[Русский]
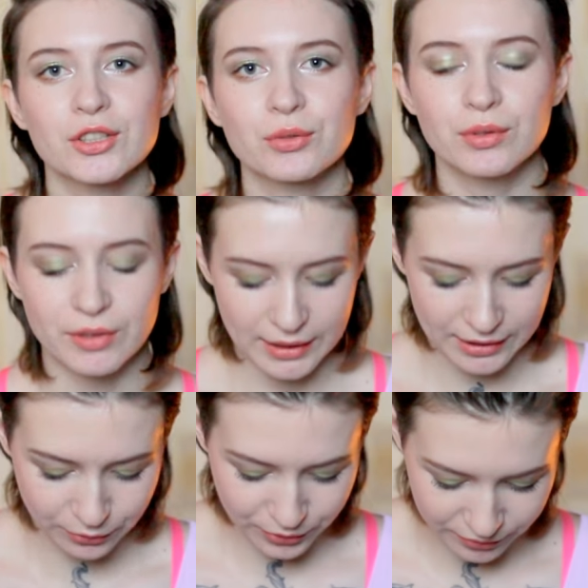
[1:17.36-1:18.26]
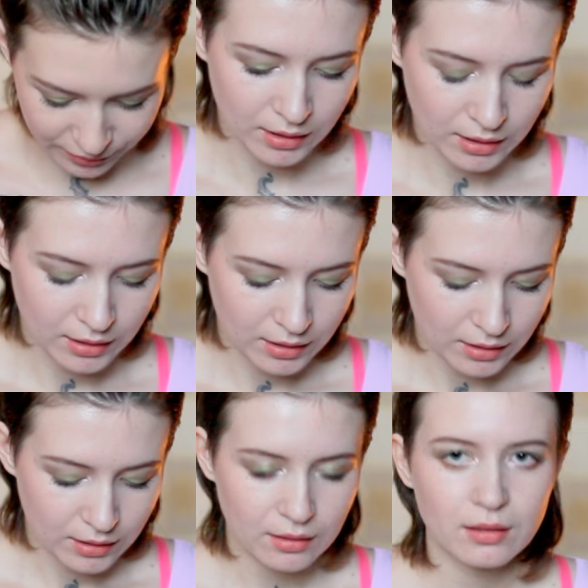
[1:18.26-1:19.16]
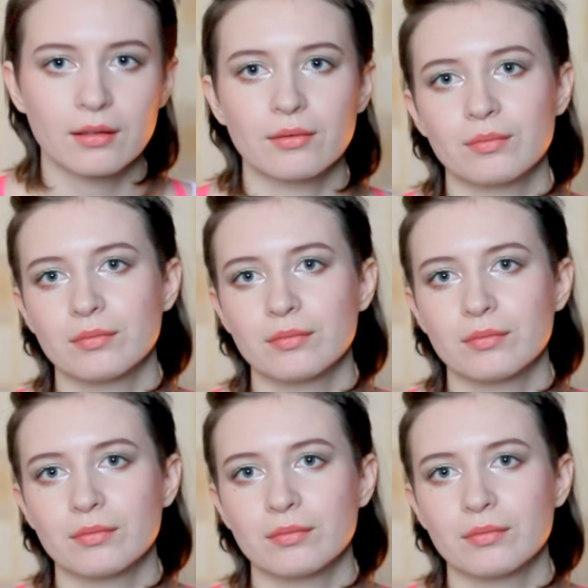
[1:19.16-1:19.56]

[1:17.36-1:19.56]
нюдовый или розовый. А,